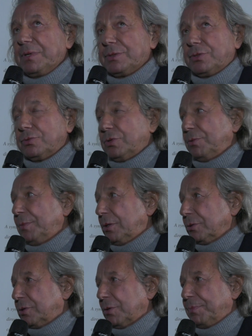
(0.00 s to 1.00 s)
è piaciuto
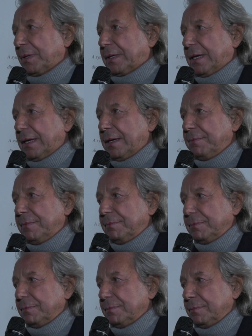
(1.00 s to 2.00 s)
molto perché
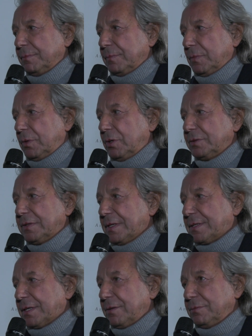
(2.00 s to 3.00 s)
mh, oltre
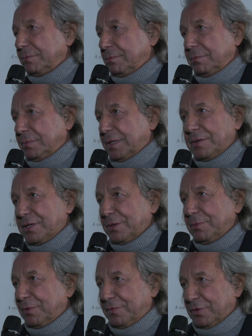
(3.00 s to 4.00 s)
ad essere un
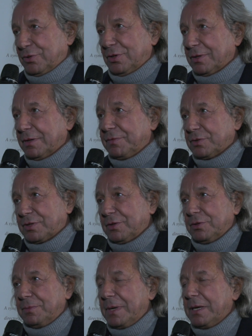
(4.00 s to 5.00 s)
bravissimo fotografo, secondo